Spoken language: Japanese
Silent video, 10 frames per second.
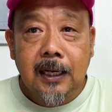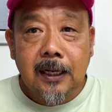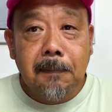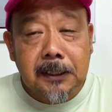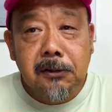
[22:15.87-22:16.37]

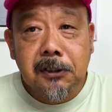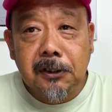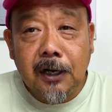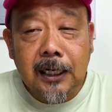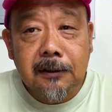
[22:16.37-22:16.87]
やっぱりすごいです
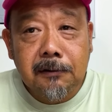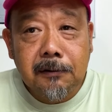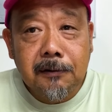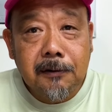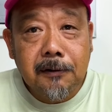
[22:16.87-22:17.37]
よ。あ
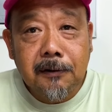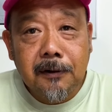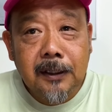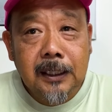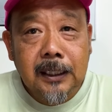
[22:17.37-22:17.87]

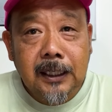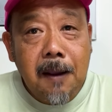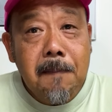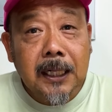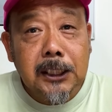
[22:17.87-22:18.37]
のー、
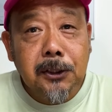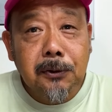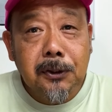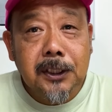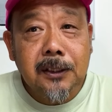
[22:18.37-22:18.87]
現場で仕
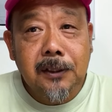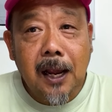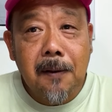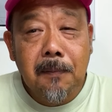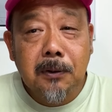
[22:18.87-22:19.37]
事してる
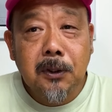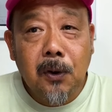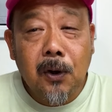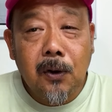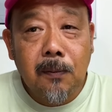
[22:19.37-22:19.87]
ね、僕
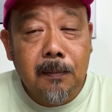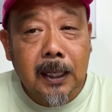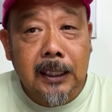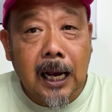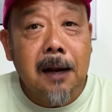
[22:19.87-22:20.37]
の、
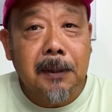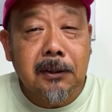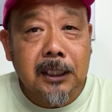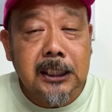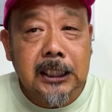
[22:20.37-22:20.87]
まあ、仲間と
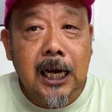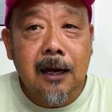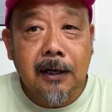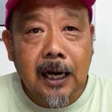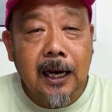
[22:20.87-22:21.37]
いうか知り合い
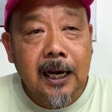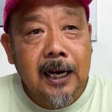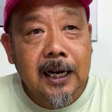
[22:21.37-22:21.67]
はね、